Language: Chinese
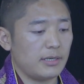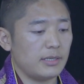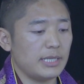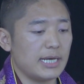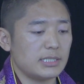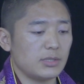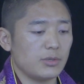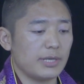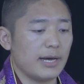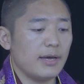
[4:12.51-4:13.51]
那时
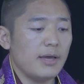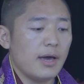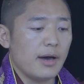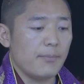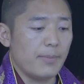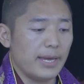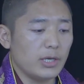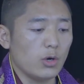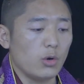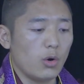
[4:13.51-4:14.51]
候呢，呃没
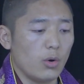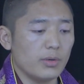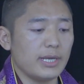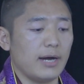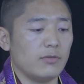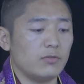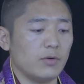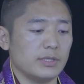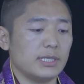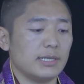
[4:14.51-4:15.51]
有弘扬
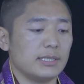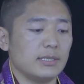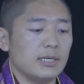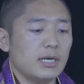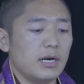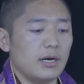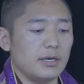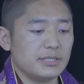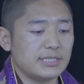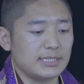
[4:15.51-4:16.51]
佛教的
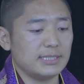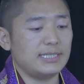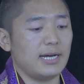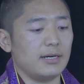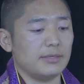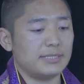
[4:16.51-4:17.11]
呃思想、